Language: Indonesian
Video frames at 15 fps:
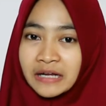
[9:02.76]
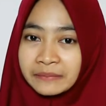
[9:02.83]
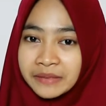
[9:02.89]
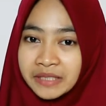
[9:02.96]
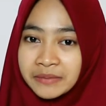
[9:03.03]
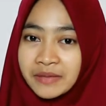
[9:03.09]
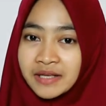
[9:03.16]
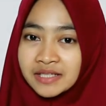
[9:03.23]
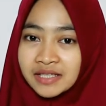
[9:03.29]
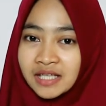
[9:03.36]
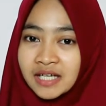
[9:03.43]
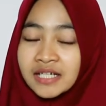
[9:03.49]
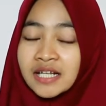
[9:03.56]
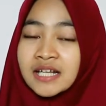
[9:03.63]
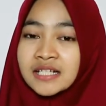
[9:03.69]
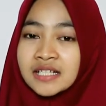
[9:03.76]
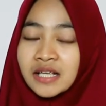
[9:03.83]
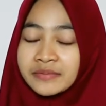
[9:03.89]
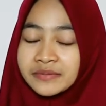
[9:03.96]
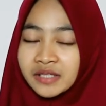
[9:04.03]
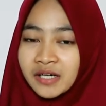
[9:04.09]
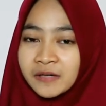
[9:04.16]
kami, Masta, dan
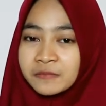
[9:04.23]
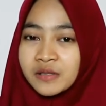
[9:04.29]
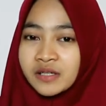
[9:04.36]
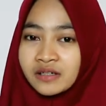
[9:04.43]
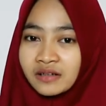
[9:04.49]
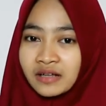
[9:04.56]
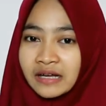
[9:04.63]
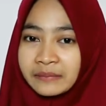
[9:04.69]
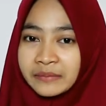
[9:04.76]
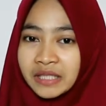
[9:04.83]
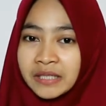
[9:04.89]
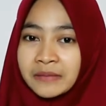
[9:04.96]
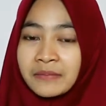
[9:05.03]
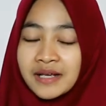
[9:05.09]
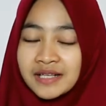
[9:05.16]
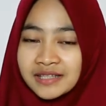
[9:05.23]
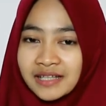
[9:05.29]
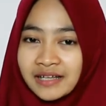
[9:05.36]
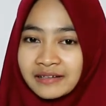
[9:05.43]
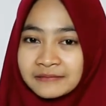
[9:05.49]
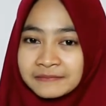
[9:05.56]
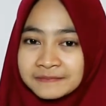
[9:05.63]
subscribe channel kami,
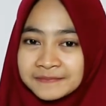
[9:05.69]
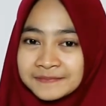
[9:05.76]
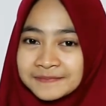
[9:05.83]
Masta.